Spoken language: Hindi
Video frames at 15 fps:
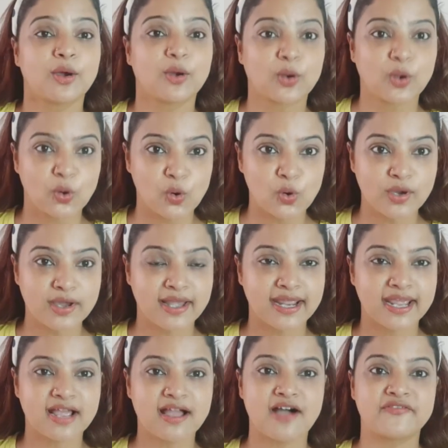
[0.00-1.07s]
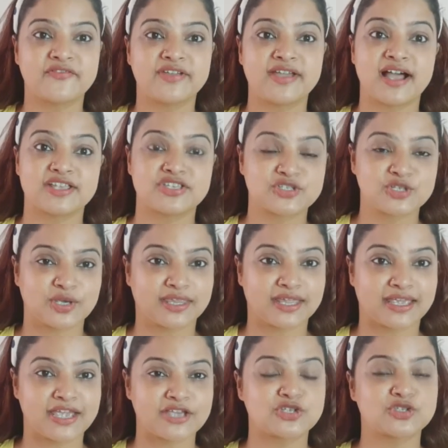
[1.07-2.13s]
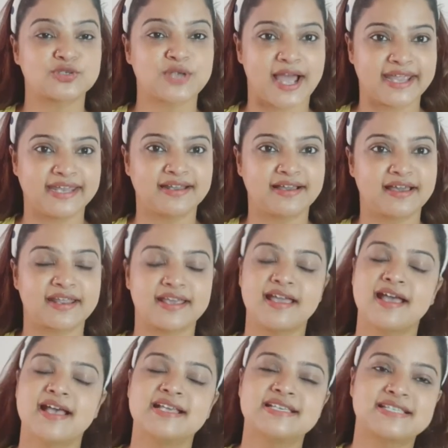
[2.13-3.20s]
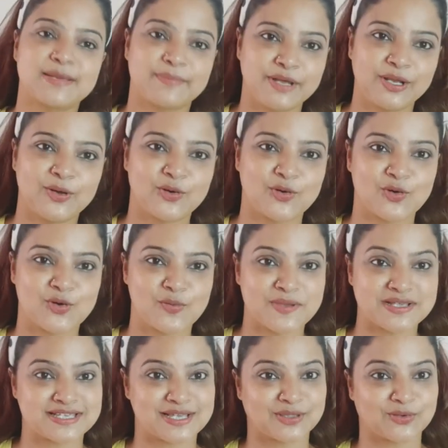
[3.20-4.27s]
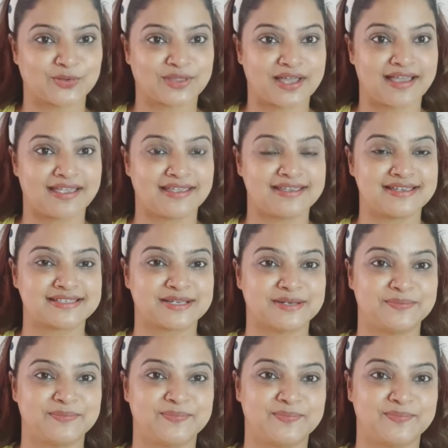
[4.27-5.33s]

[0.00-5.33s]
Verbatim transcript: ग्लो करे काफ़ी अच्छी दिखे शाइन करे सभी लोगों को पसंद होता है ये सब